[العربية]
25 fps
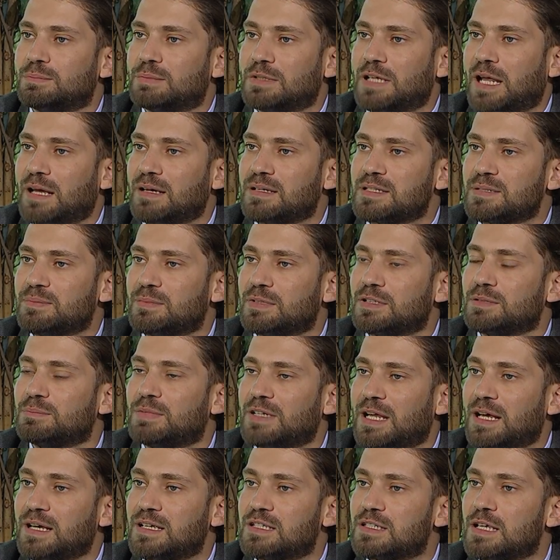بالعكس ما
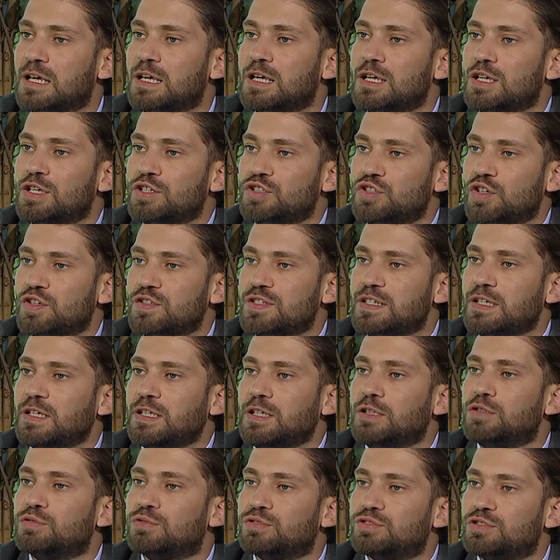بالعكس شيء
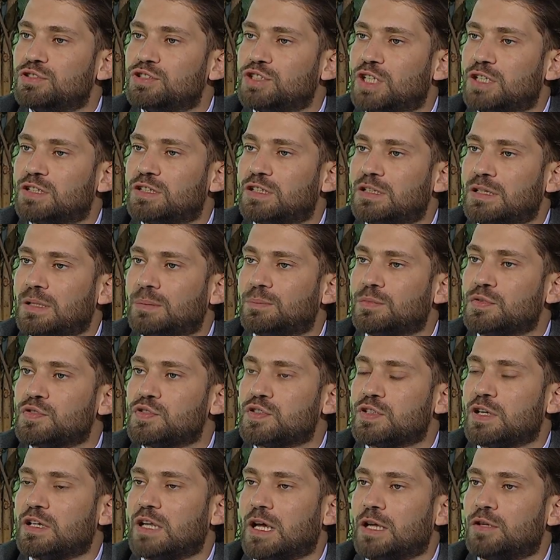صحي انه ترجع تتلم
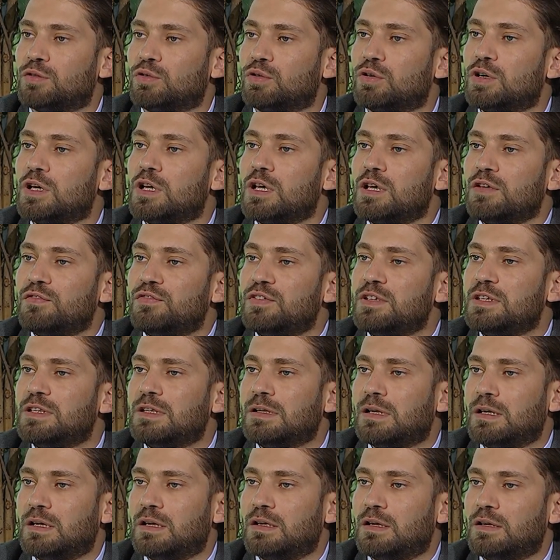الاسره لانه في
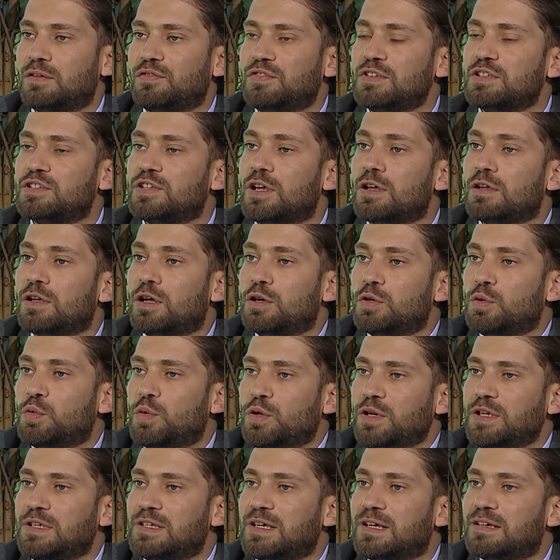آه، في طاقه
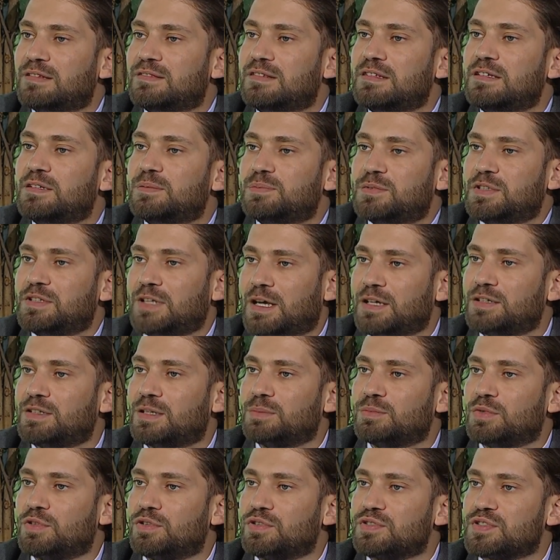روحيه كثير بتنعطى
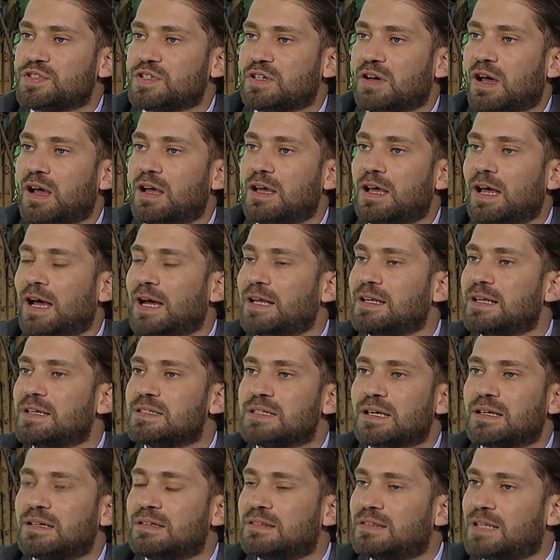من الاسره، انا
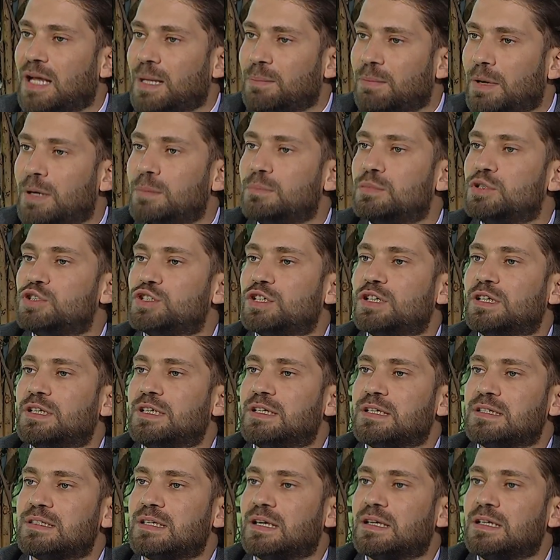اذا كنت تعبان
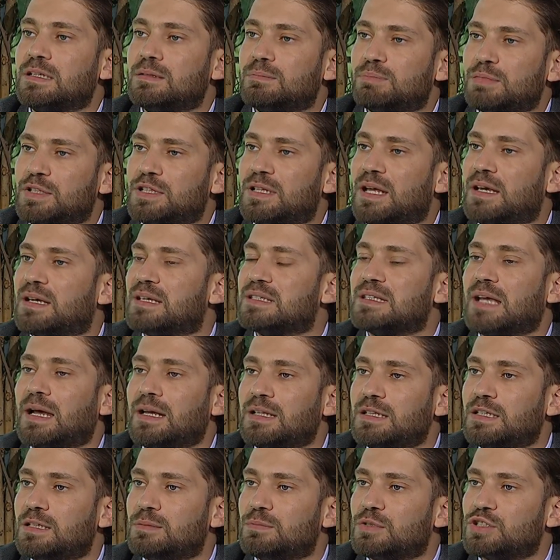بشغلي، اذا كنت متضايق، اذا
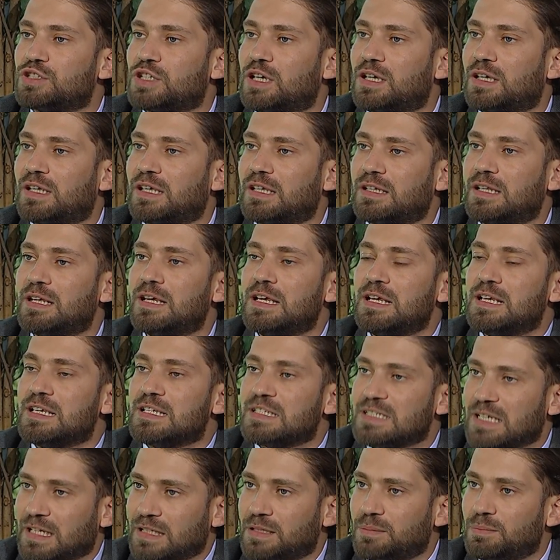عندي مشاكل،
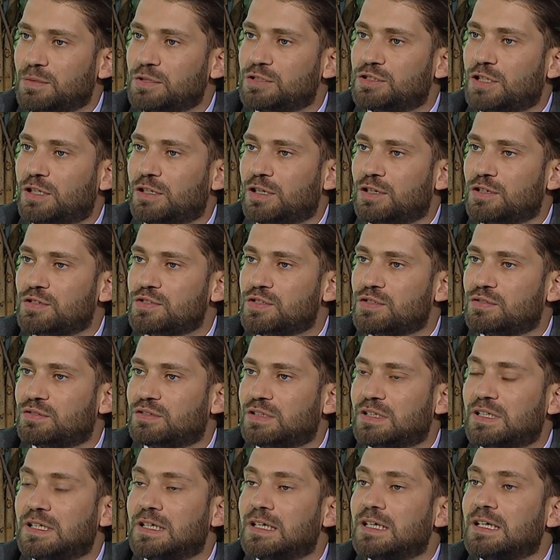ساعة بلجأ
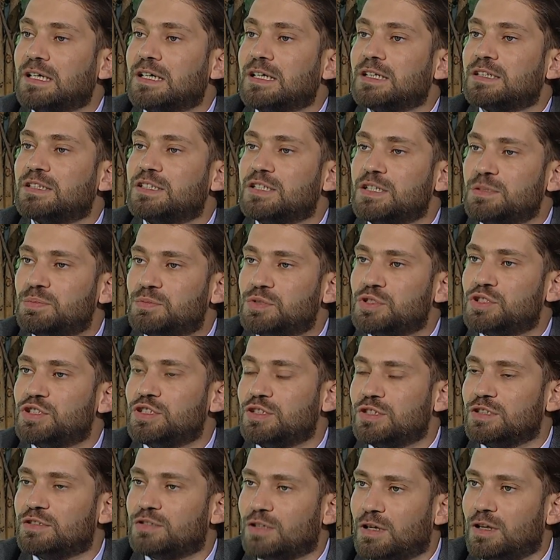لأسرتي كثير
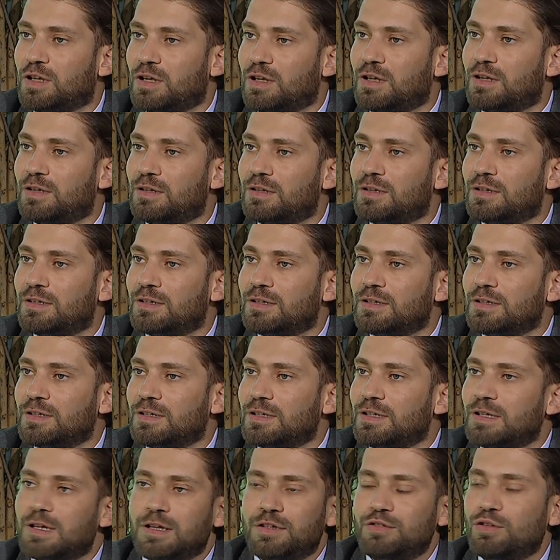بتجيني طاقة
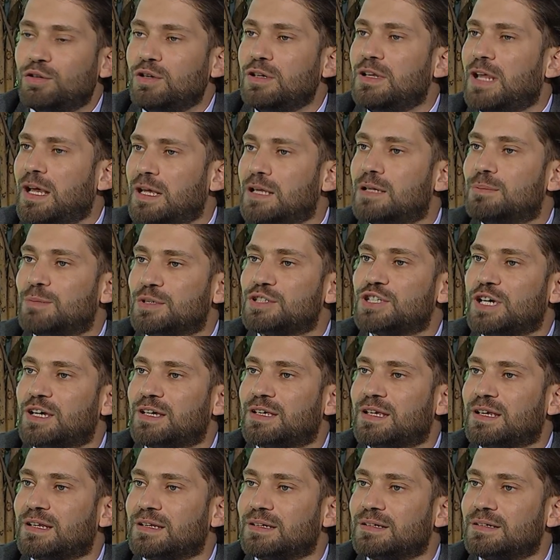إنه حل هي
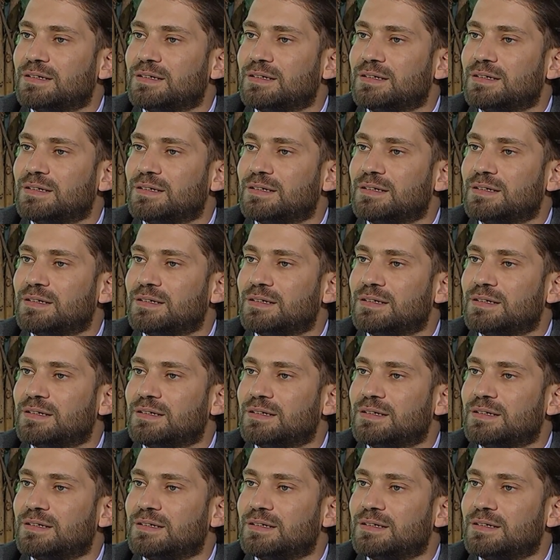المشاكل